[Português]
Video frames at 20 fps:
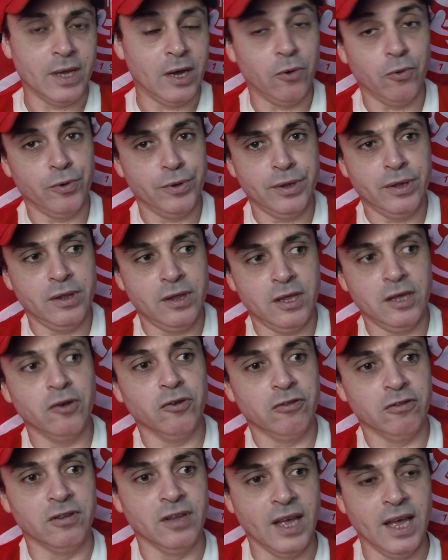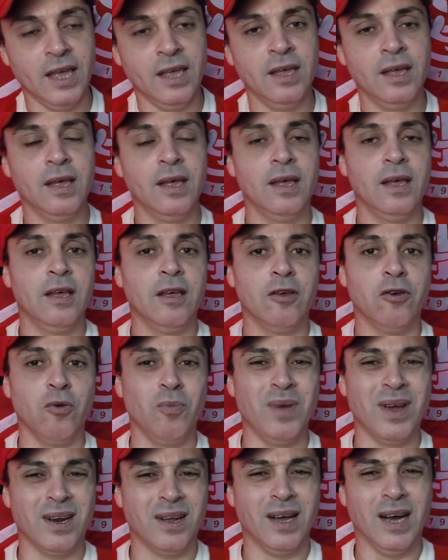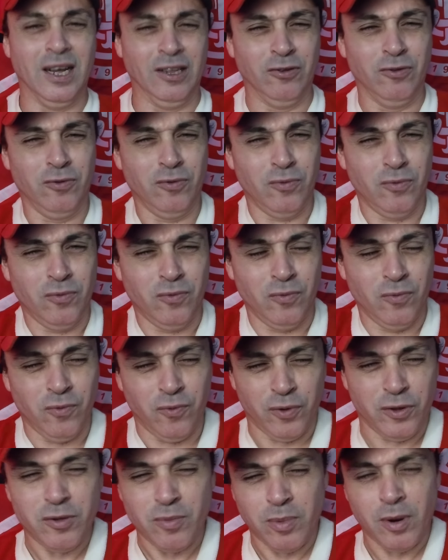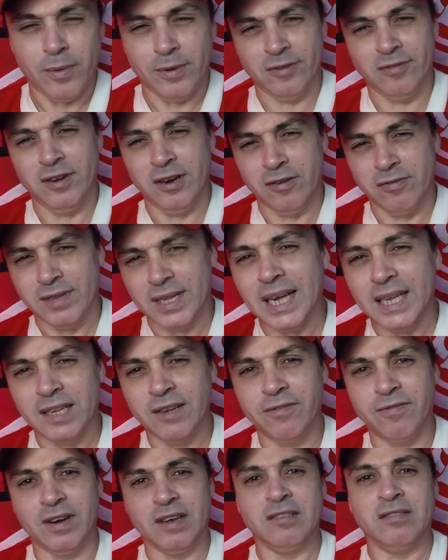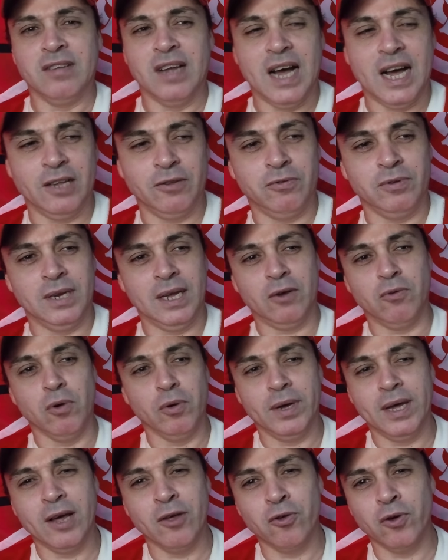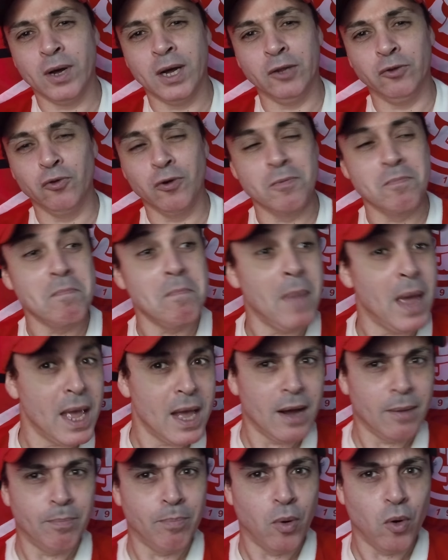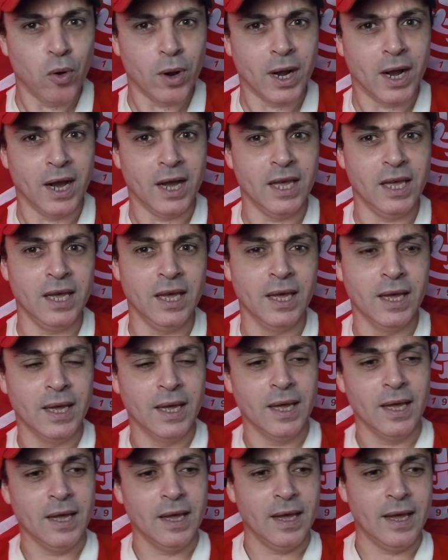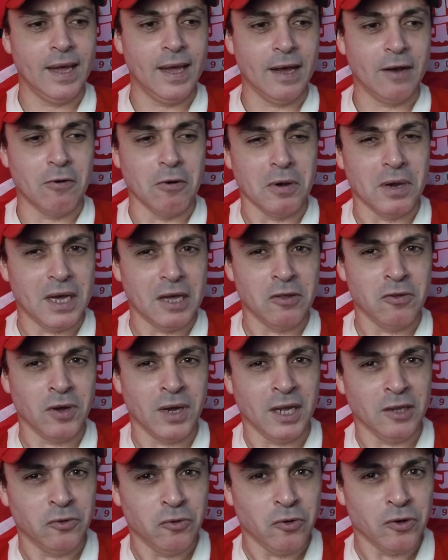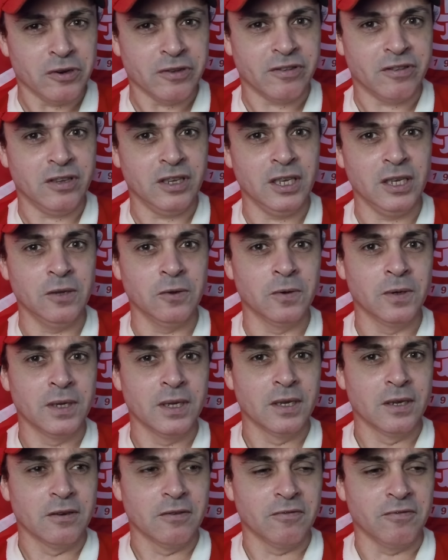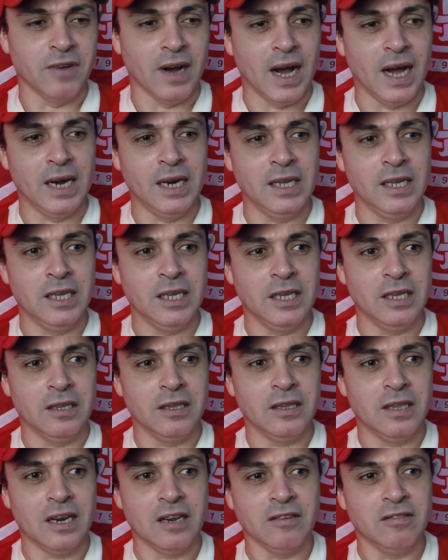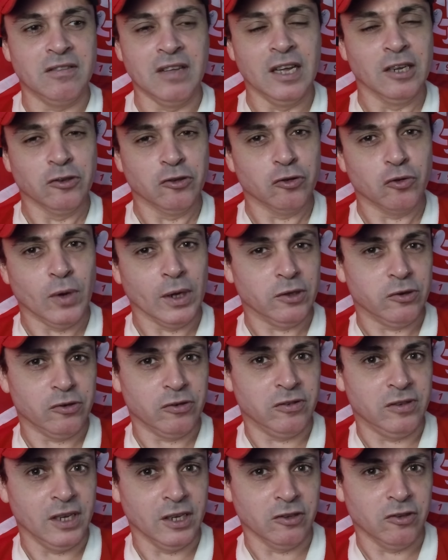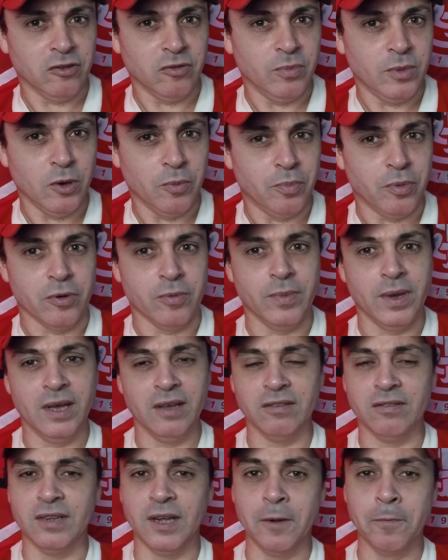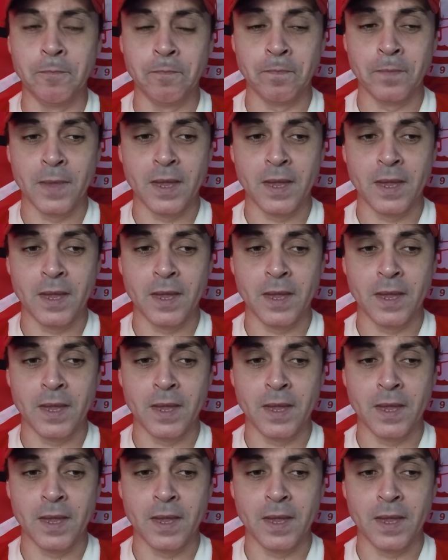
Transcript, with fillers: Né? Hoje em dia eu sei que o mercado do futebol brasileiro está defasado, né? qualquer jogador meia boca aí, é, qualquer jogadorzinho vale 300, 400 mil por mês, né?